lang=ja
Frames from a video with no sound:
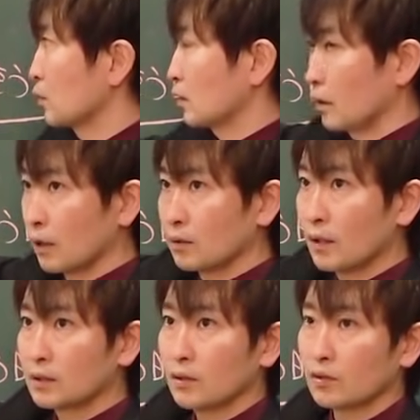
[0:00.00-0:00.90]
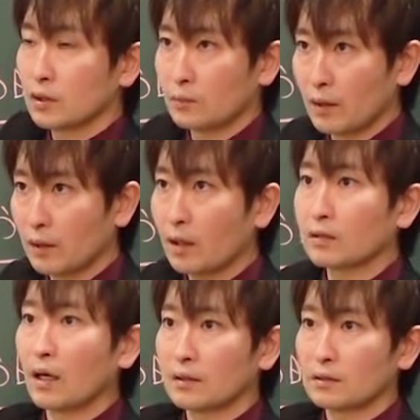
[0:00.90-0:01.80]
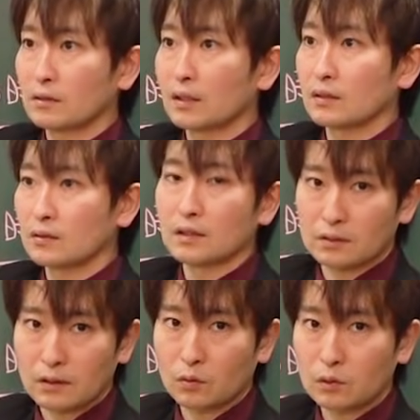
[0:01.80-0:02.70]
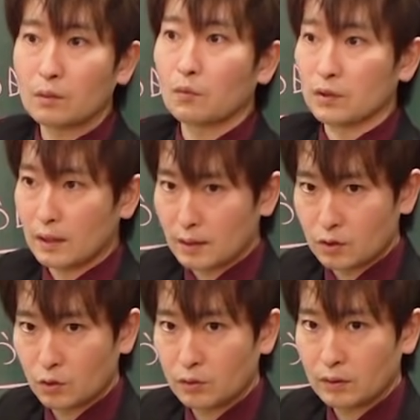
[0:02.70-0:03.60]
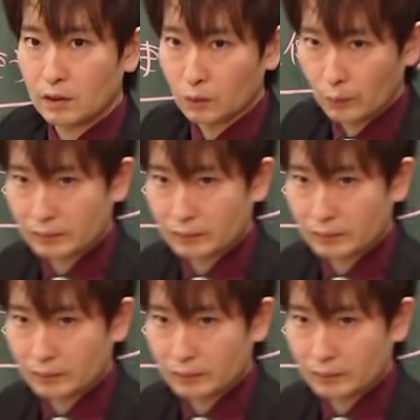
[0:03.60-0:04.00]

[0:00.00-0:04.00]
ますから、照らし合わせれば、あ、合ってるな、合ってるな、合ってるなってことでは問題ないでしょう。いいと思いま